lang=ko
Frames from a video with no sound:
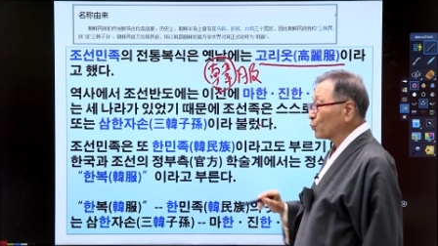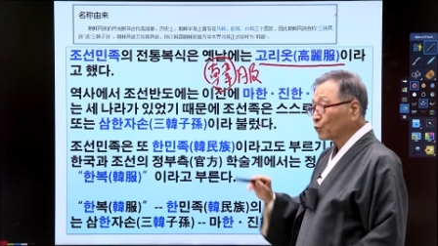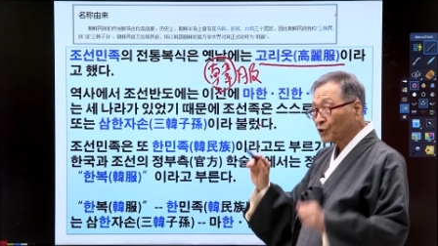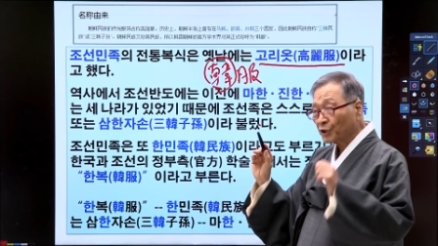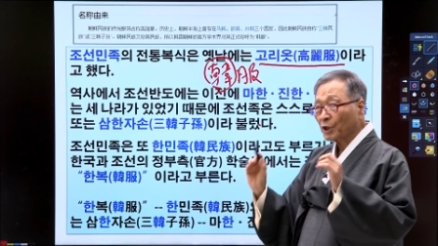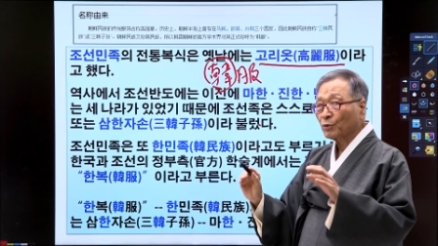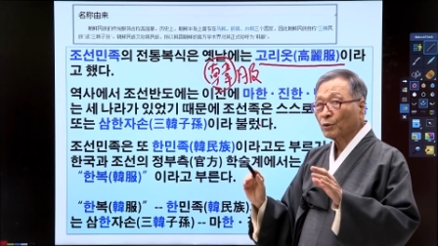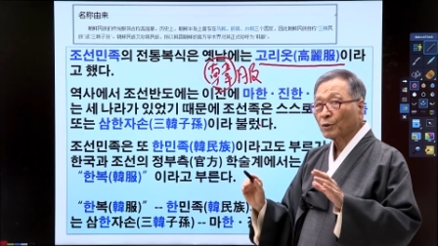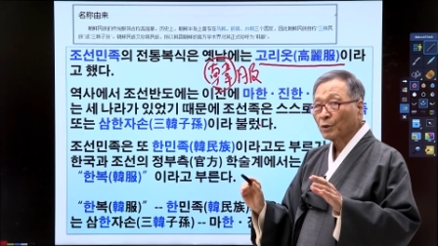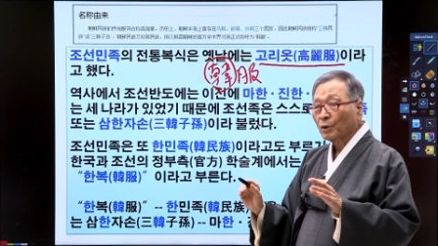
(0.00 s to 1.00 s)

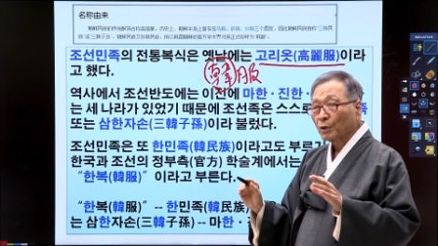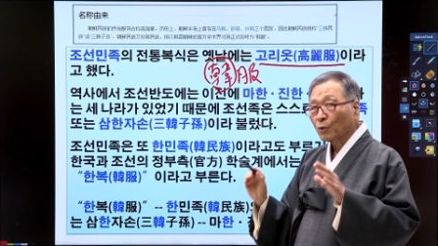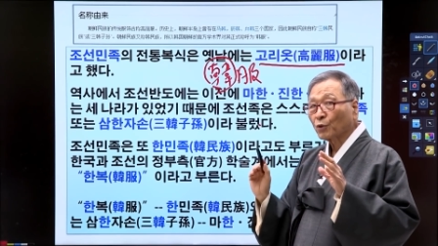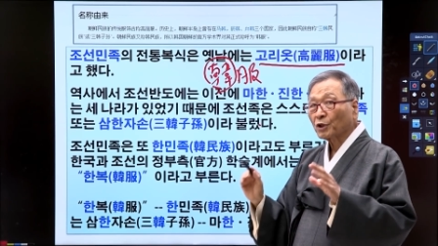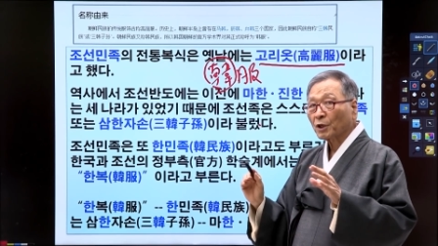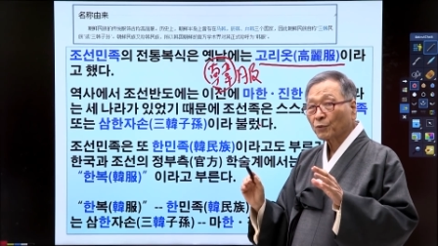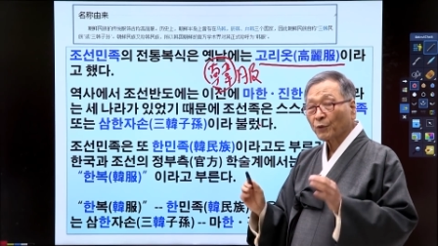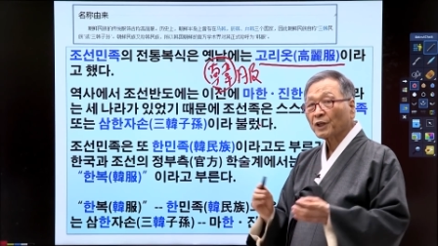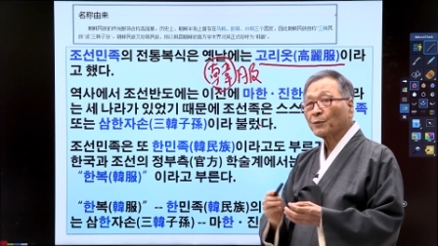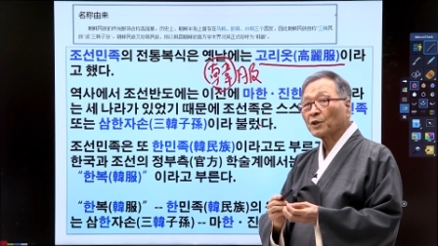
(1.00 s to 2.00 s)
조선시대도 고리라고,
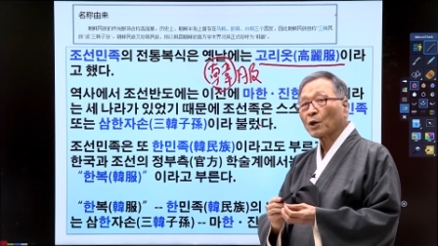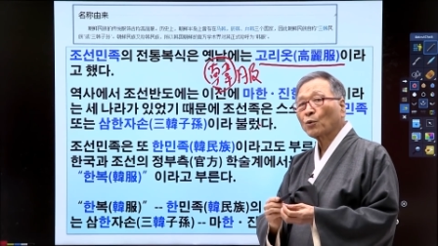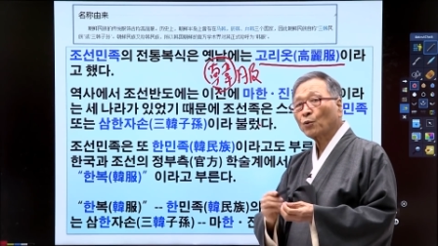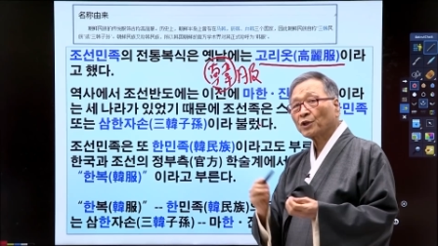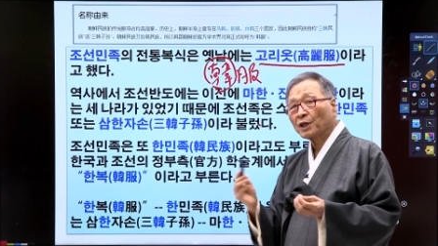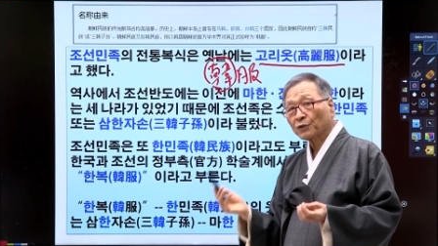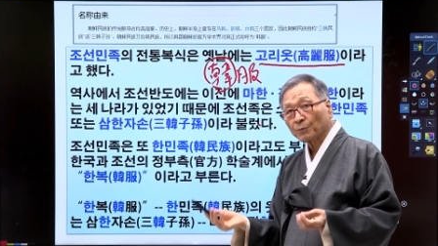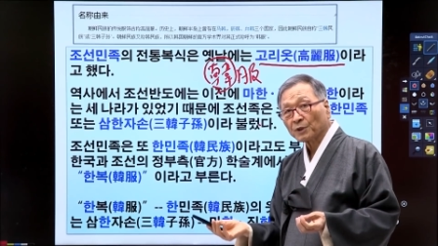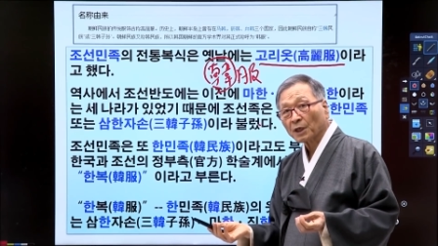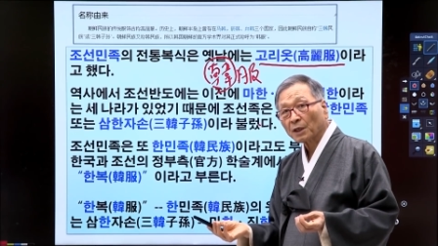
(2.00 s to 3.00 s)
왜냐하면 이게 코리아가
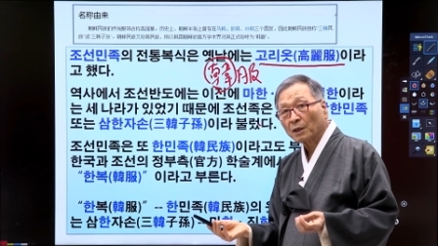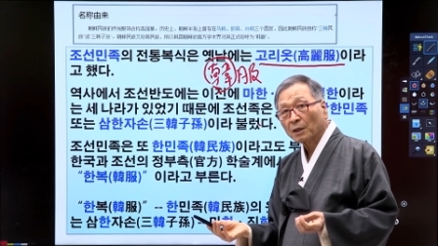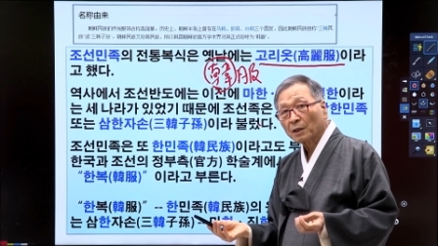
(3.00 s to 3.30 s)
됩니다.